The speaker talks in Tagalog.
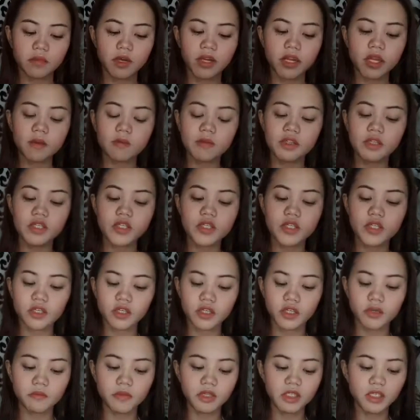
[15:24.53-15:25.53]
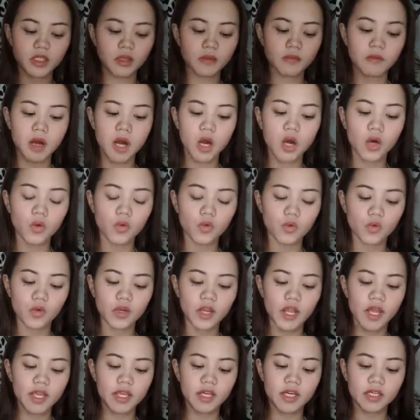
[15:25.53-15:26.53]
Marami din siyang iba't ibang
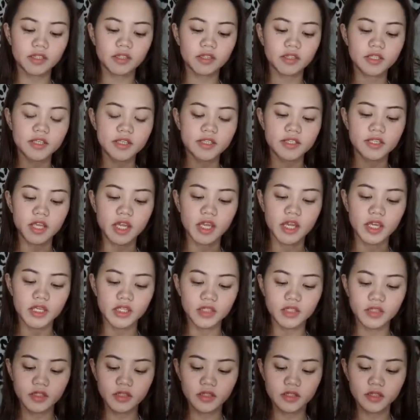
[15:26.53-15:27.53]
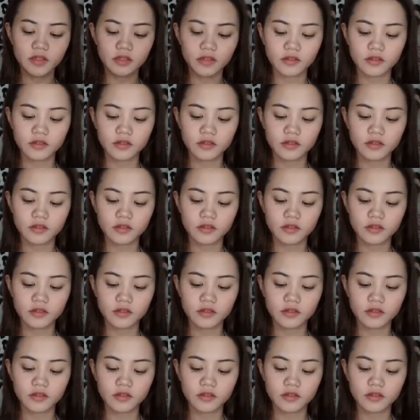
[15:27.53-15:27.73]
kulay at design